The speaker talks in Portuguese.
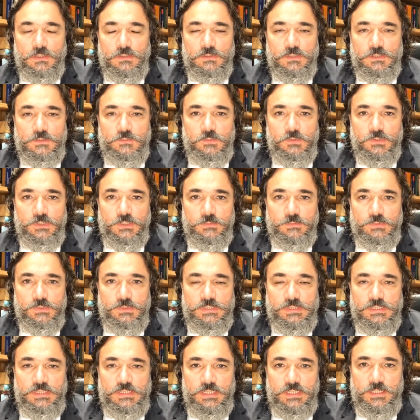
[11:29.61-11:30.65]
nós podemos
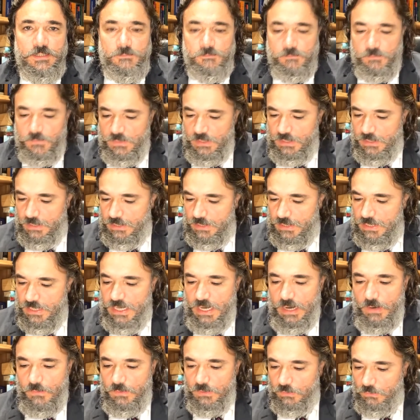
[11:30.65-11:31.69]
dizer que
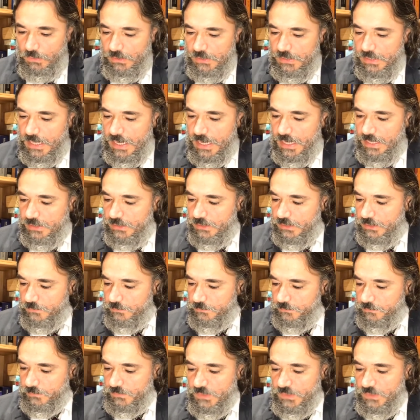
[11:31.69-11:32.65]
há uma nulidade,